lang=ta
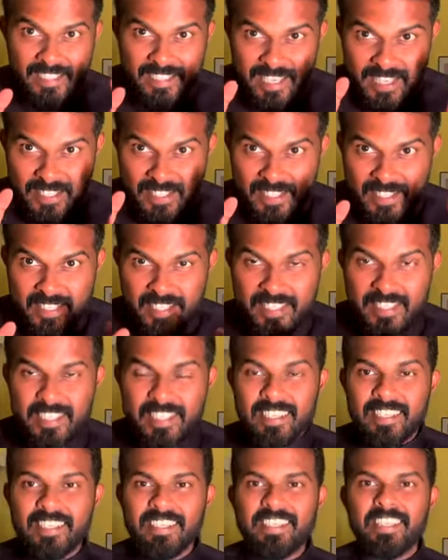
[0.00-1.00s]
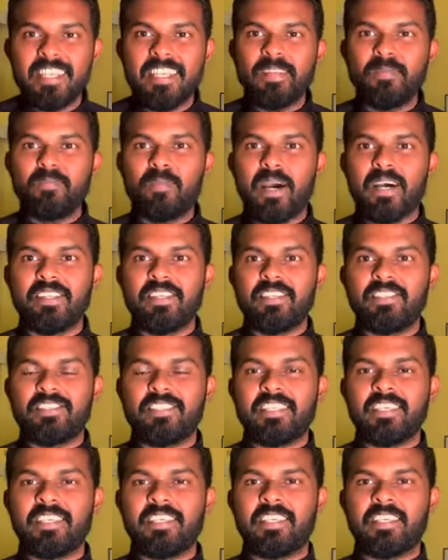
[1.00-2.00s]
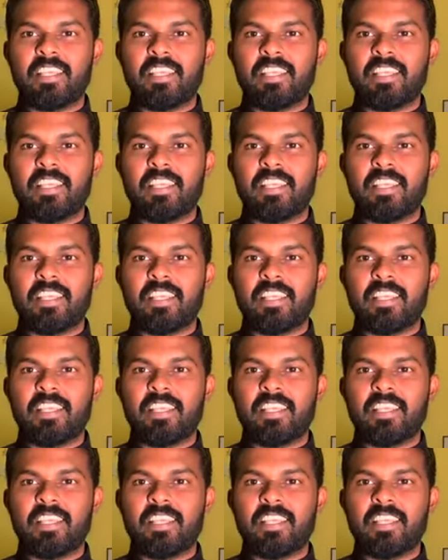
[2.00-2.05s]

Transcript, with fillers: எஸ் இன்ப அதிர்ச்சி